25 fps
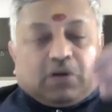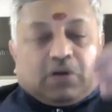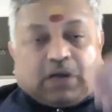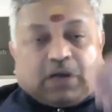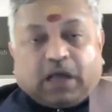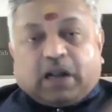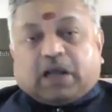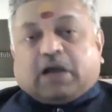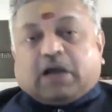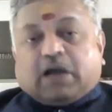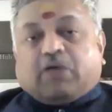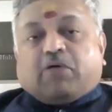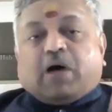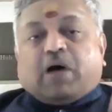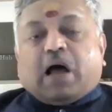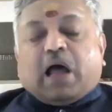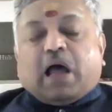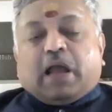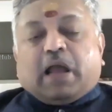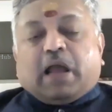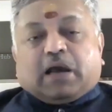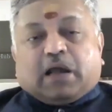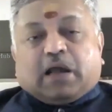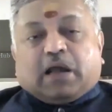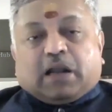కనుక
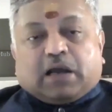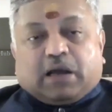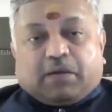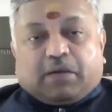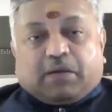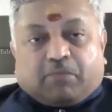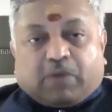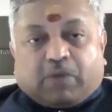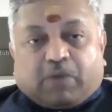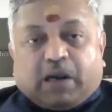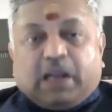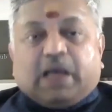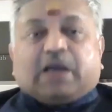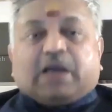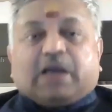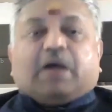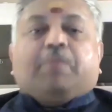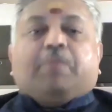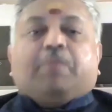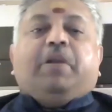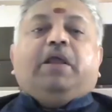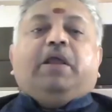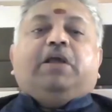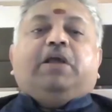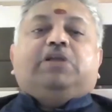ఆయన కనుక మళ్ళీ
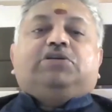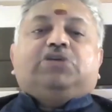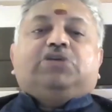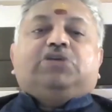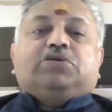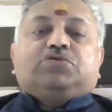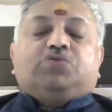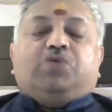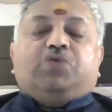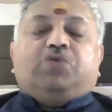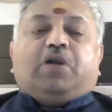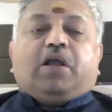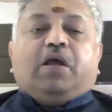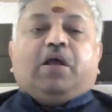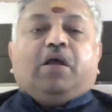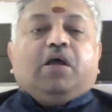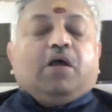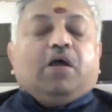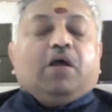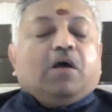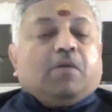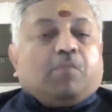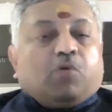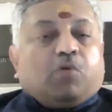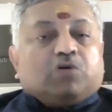కంపెనీకి ఉంటే
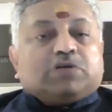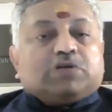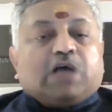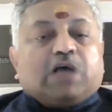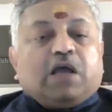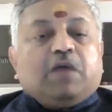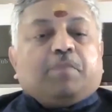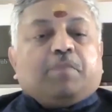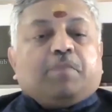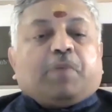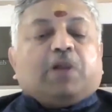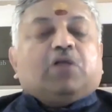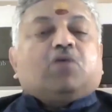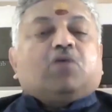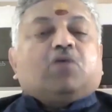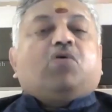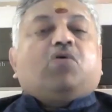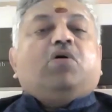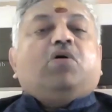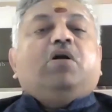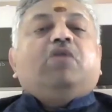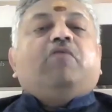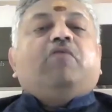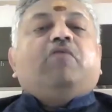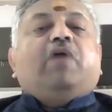బహుశా ఈ
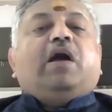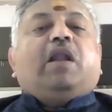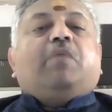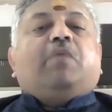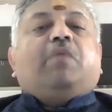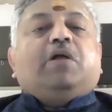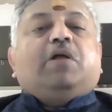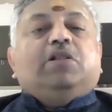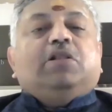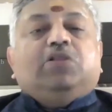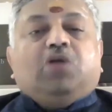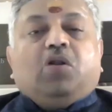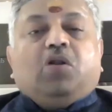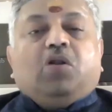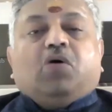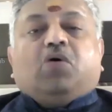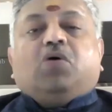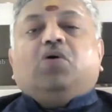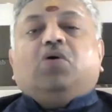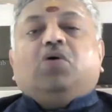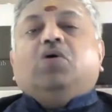పదకొండు వేల మందిలో